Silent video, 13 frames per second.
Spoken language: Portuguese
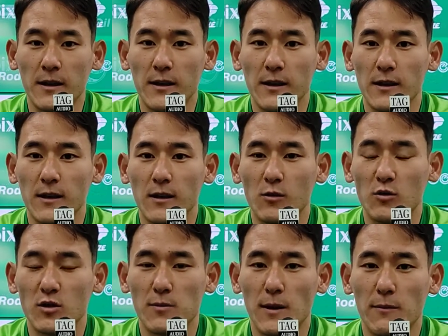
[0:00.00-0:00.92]
E
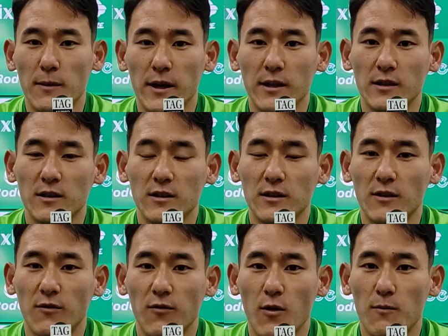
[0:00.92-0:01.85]

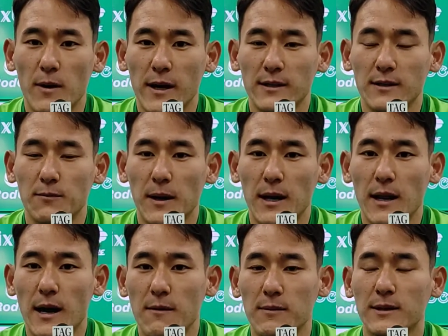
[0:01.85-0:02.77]
ultimamente foi mais de
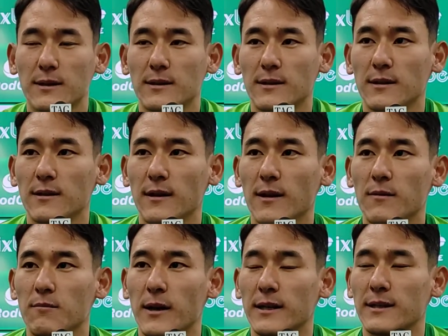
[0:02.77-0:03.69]
palavras assim, né?
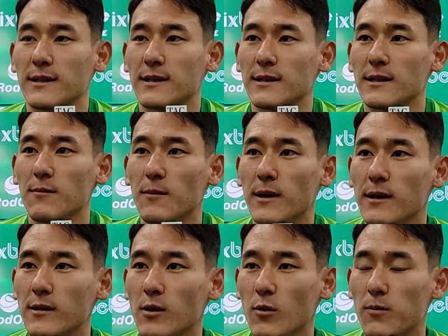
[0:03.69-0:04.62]
Mas essa
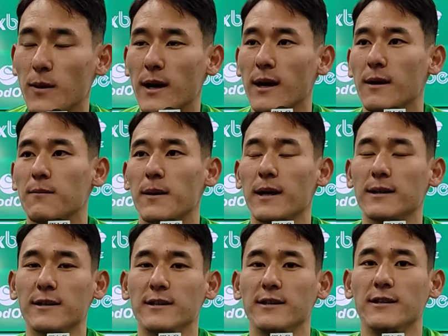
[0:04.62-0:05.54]
semana deu para a
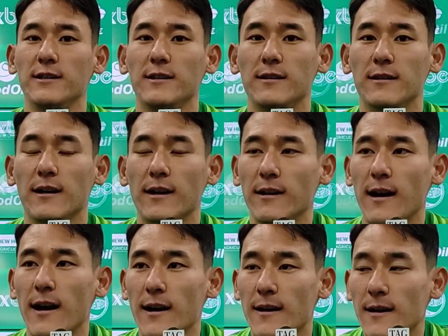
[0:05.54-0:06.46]
gente
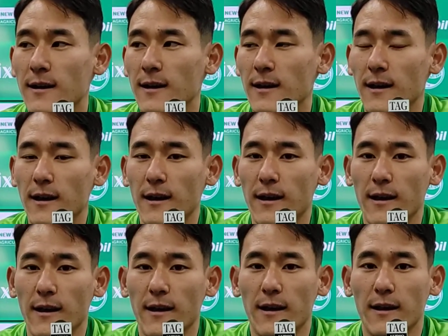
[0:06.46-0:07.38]
treinar,
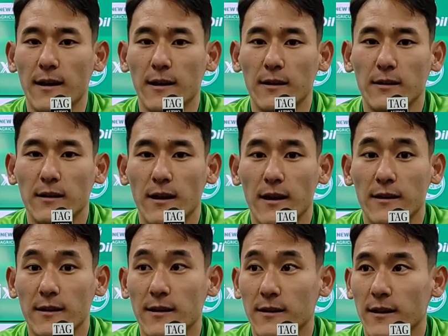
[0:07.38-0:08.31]
é,
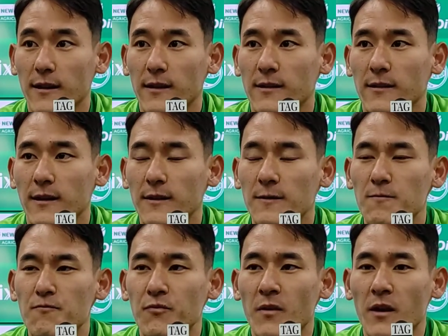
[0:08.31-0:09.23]
entender, né?
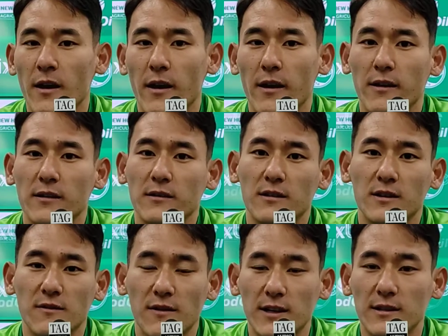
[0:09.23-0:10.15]
Em
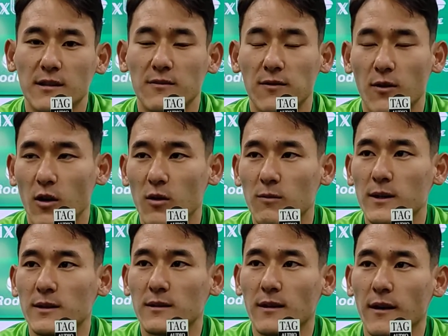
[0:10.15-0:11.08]
diversas
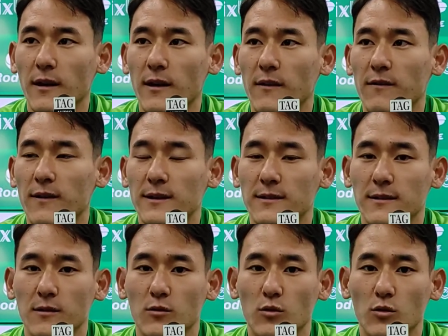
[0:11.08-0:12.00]
formas, é,
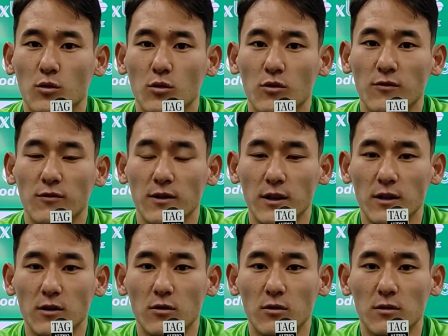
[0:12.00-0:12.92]
fazendo
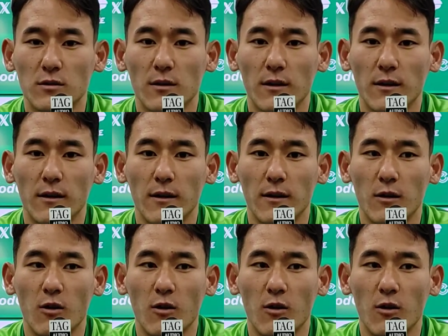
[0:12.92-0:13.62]
vídeos, é,